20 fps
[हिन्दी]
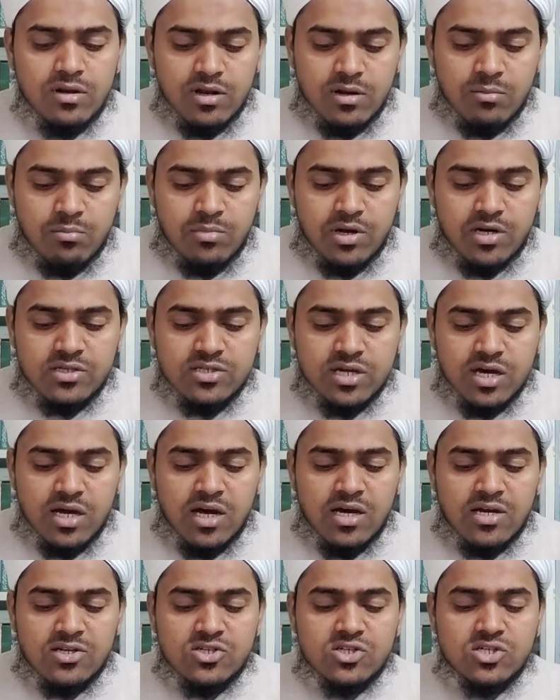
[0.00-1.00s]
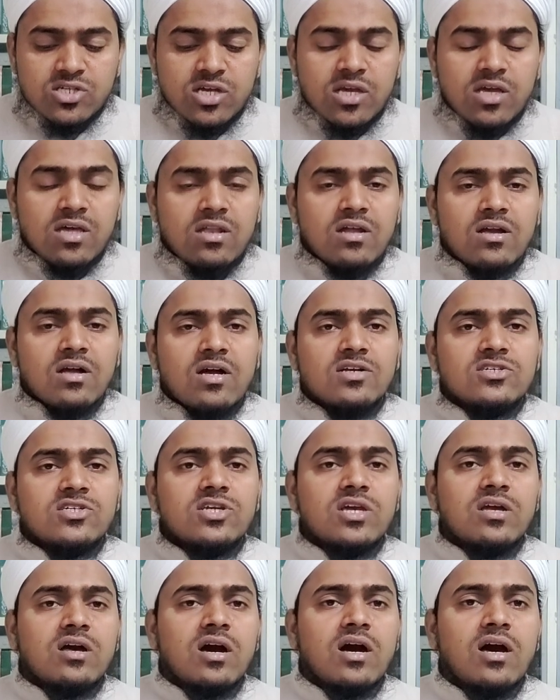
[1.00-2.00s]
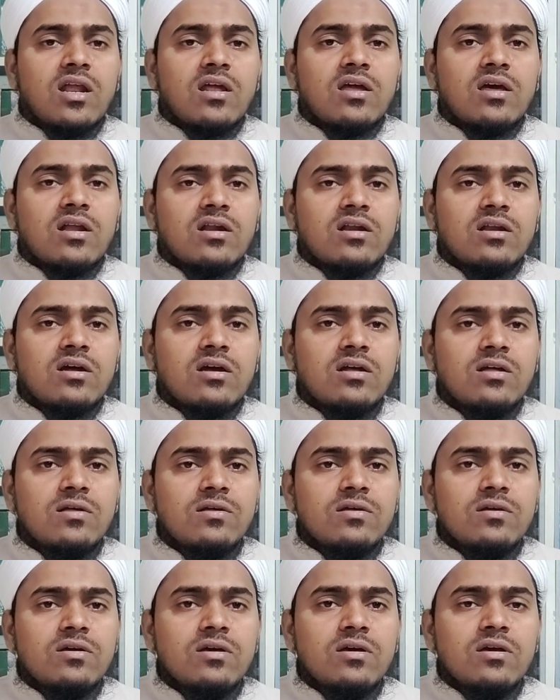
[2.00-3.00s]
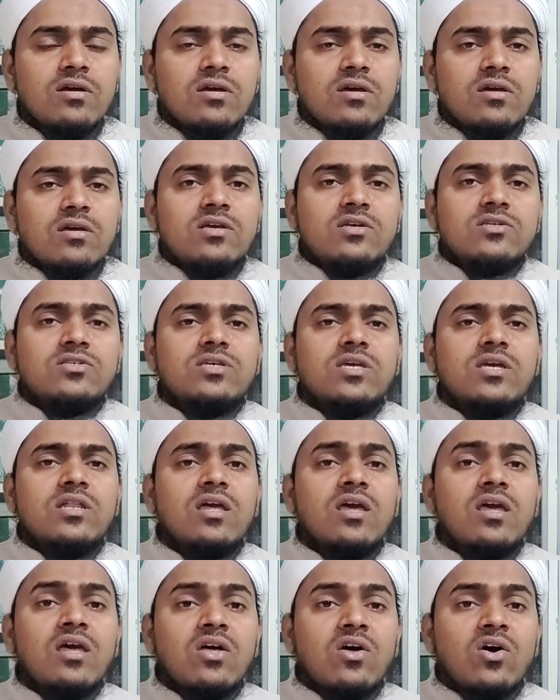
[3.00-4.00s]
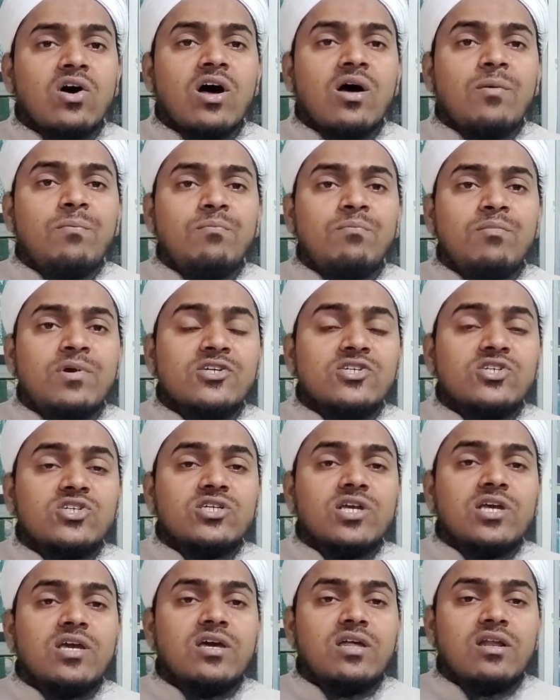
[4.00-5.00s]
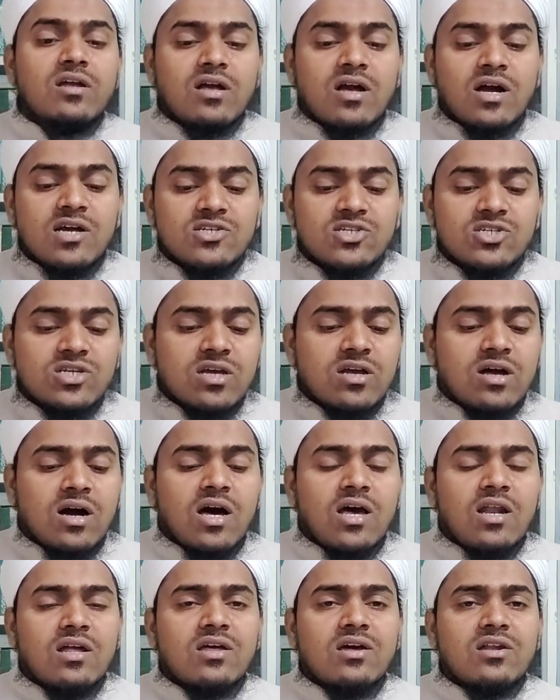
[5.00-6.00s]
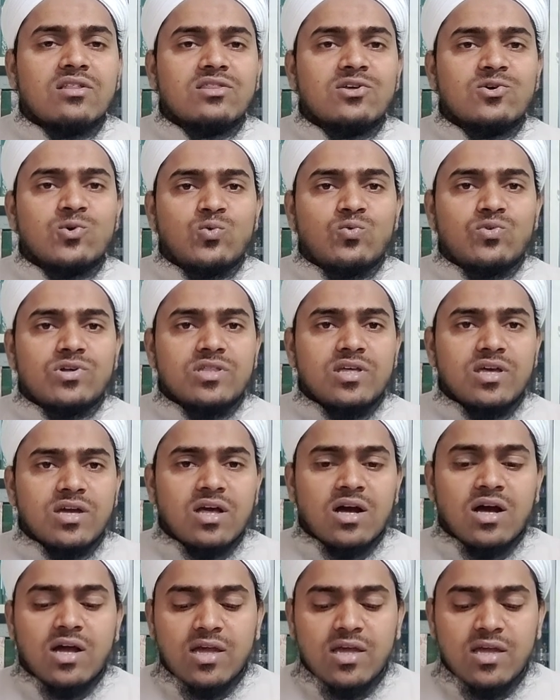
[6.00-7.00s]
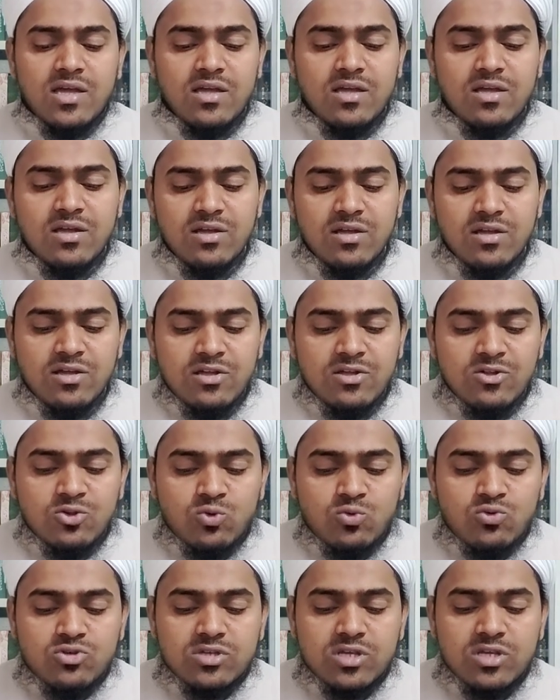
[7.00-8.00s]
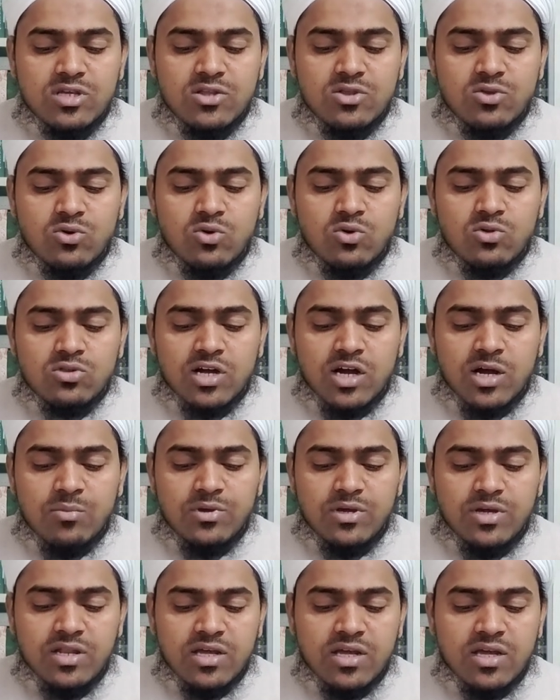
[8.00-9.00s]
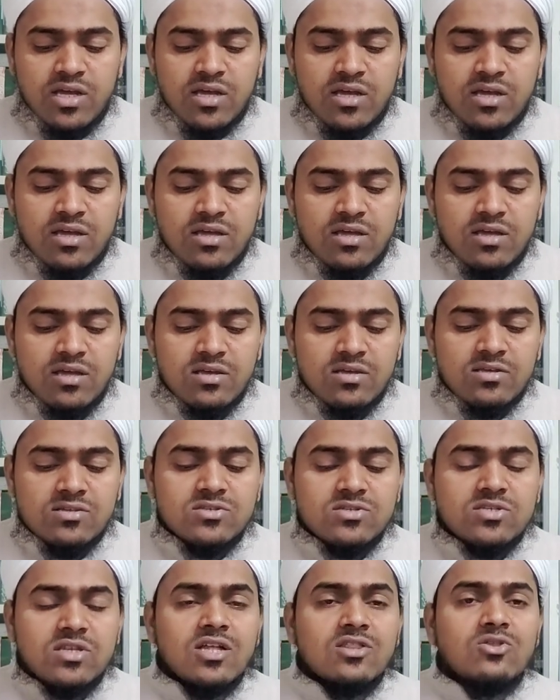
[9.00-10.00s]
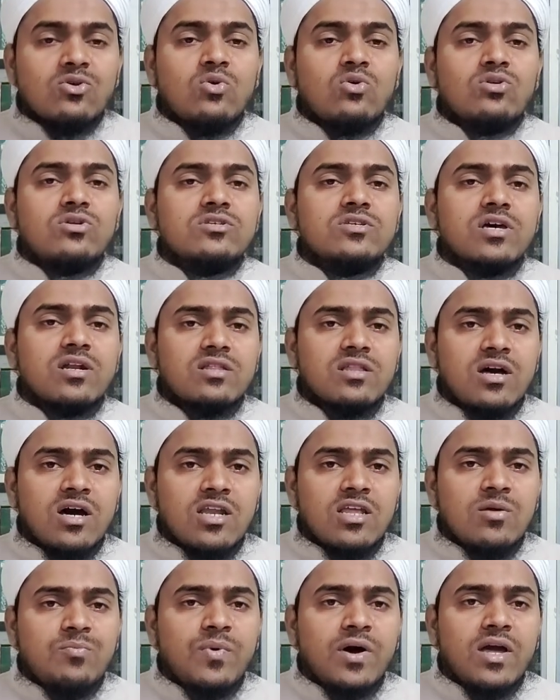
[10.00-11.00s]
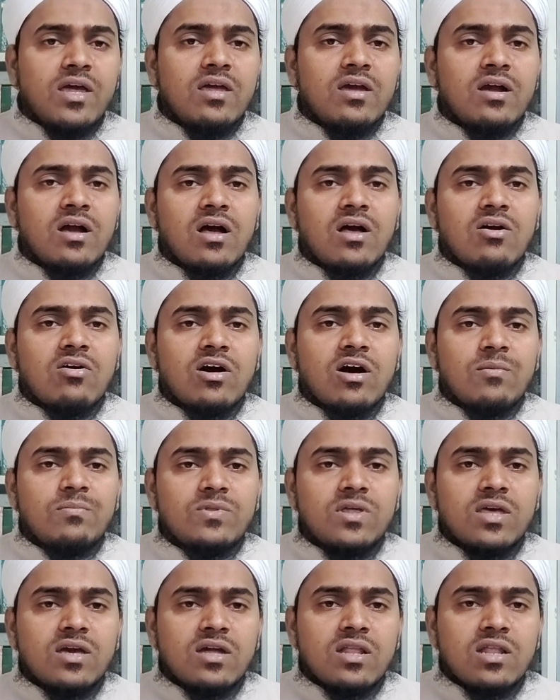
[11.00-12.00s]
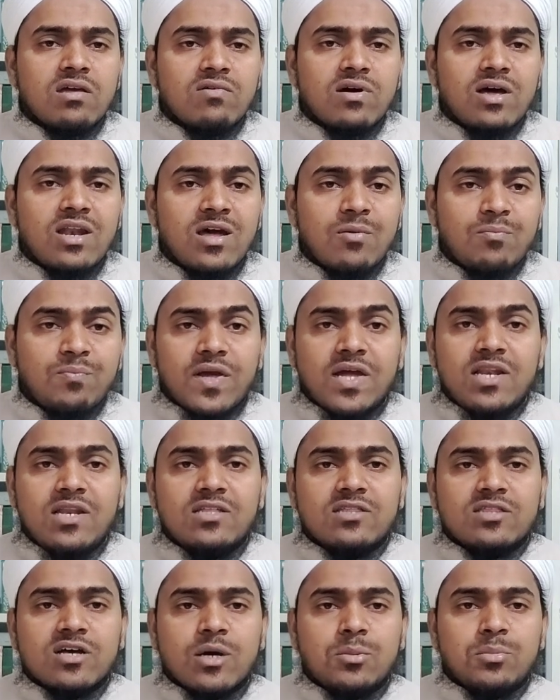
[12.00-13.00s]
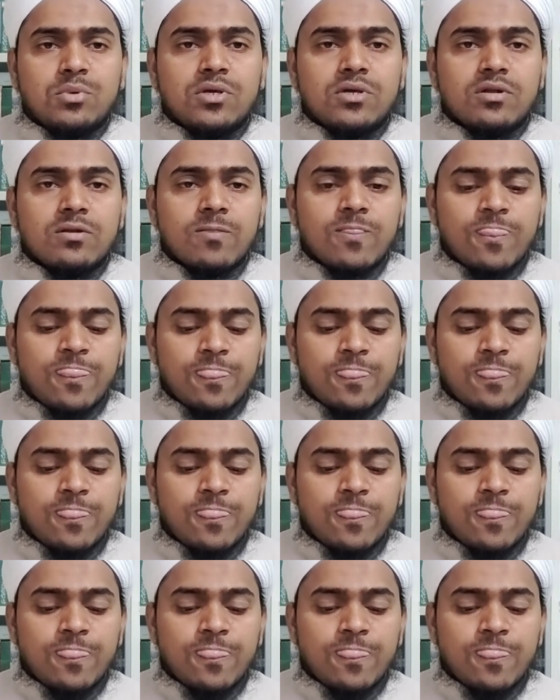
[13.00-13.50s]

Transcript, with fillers: नंबर चार शेर का शिकार करना किसी ने ख्वाब में शेर का शिकार करते हुए देखा है तो उसकी दो ताबीरें हैं इज्जत और सरदारी पाएगा ख्वाब देखने वाला पहली ताबीर